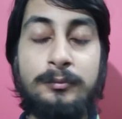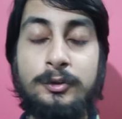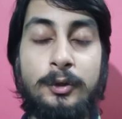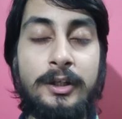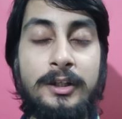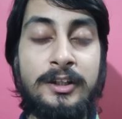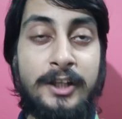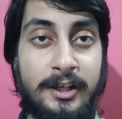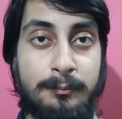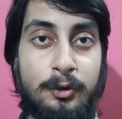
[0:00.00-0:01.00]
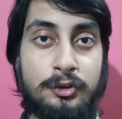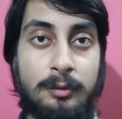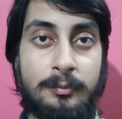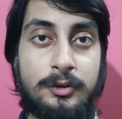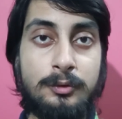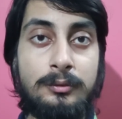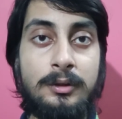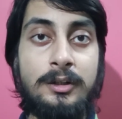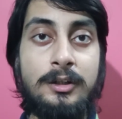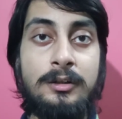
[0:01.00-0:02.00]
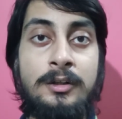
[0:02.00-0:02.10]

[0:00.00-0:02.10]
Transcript: সরি নেট বক্স অফিস একটা